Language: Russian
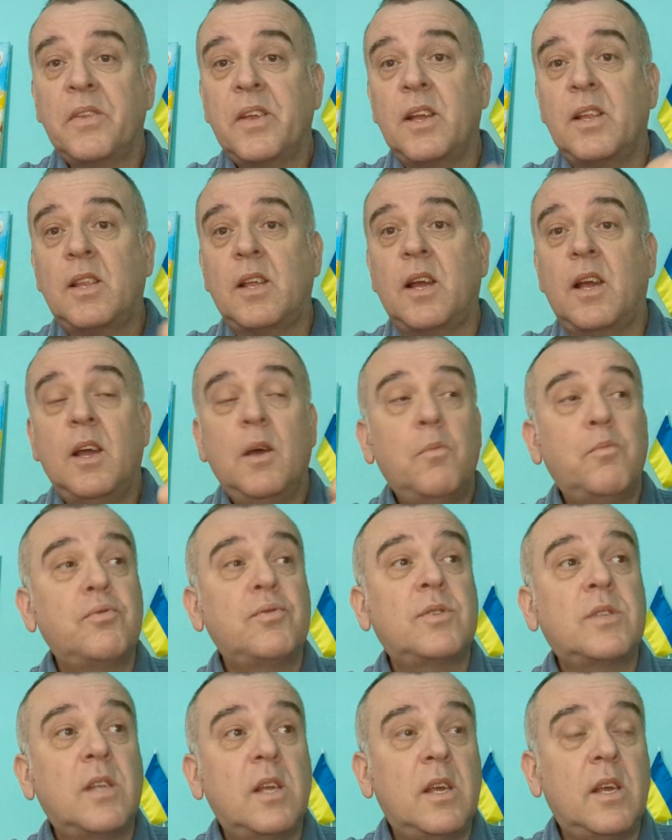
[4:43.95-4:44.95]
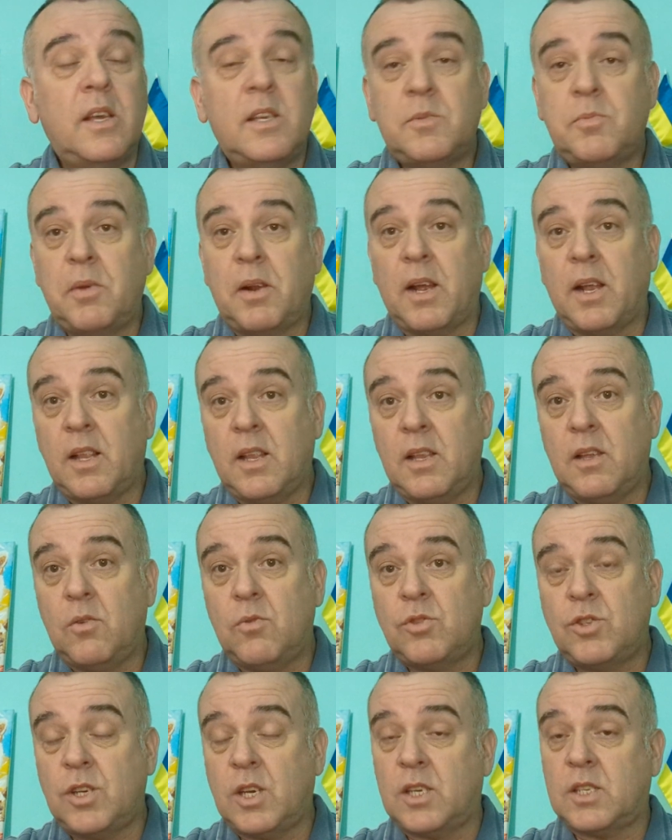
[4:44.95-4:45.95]
это пустые избирательные
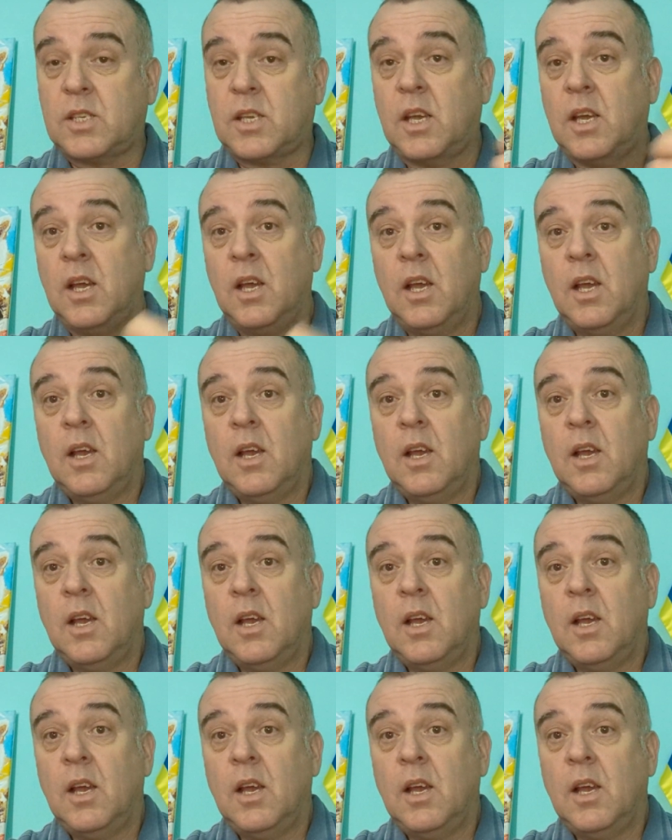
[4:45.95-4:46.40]
участки.